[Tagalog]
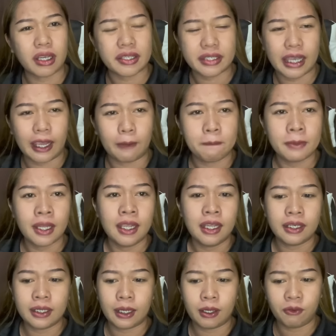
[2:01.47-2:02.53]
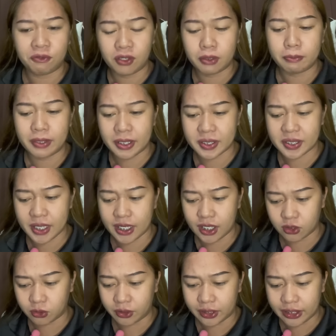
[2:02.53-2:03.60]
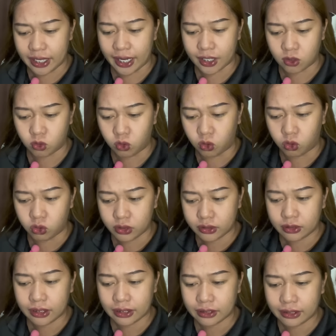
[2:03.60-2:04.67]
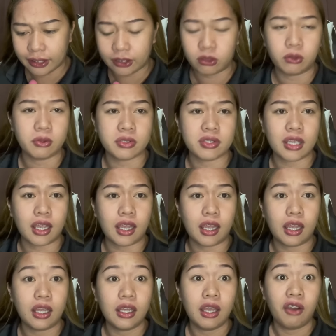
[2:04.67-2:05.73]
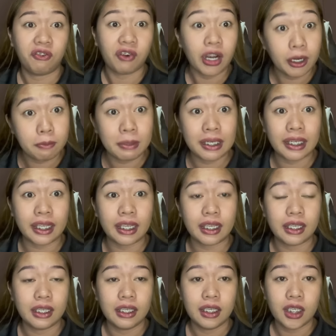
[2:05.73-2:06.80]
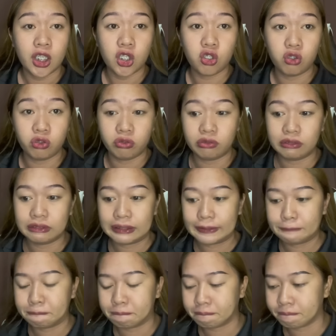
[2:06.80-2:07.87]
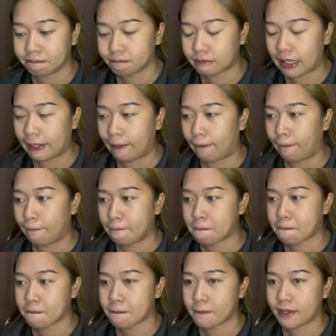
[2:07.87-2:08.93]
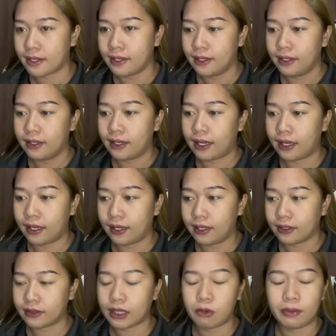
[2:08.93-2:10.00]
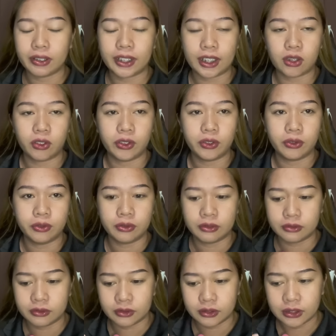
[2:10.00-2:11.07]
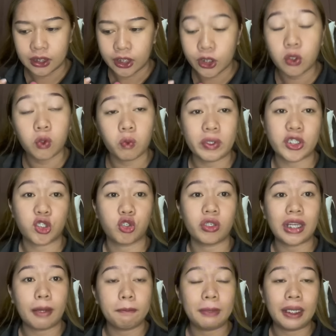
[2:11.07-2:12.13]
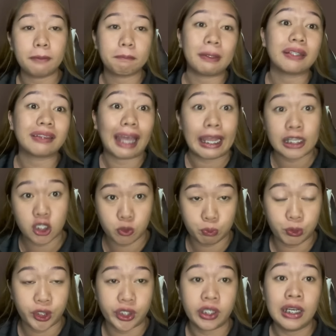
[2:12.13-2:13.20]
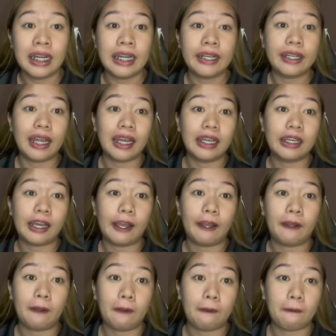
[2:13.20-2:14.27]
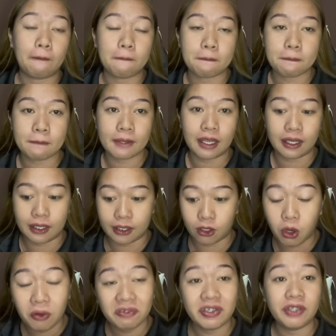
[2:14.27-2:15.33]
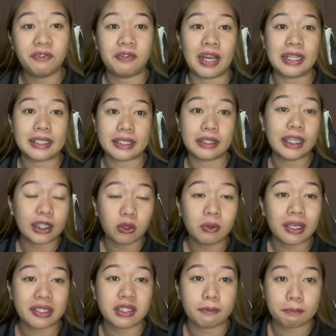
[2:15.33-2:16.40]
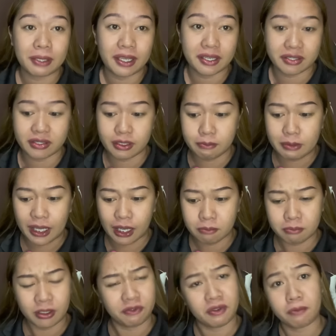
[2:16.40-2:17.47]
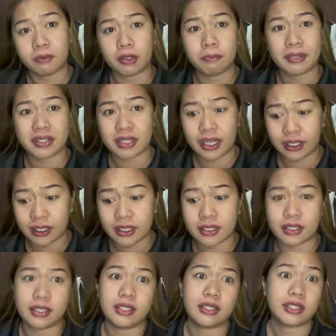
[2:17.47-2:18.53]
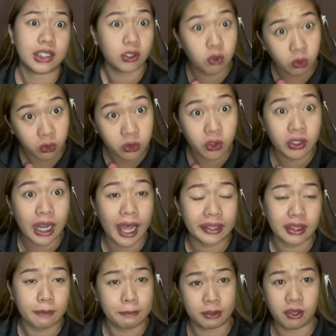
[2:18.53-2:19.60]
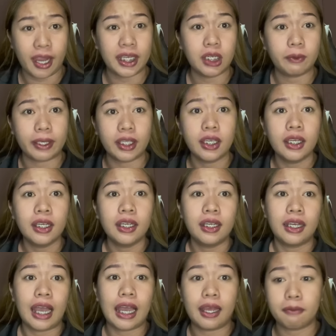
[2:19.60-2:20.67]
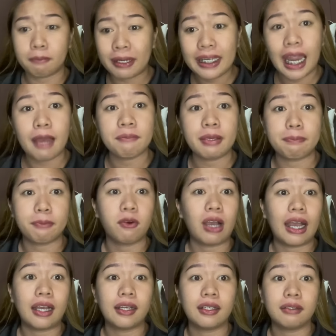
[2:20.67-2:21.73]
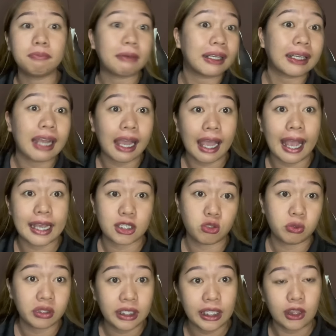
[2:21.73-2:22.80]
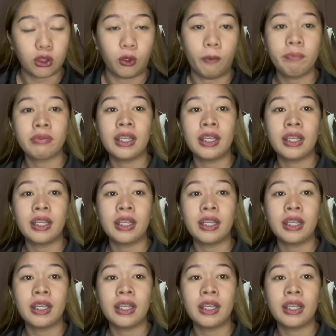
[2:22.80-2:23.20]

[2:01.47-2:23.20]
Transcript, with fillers: kasi na former senator din, ukol din dito sa formally yung um, uh, tawag dito yung yung questionable pagtransfer ng um, uh, COVID funds dito nga sa PSDBM if I'm not mistaken si si Gordon ata pero anyway uh, madami po ang magkakaso dito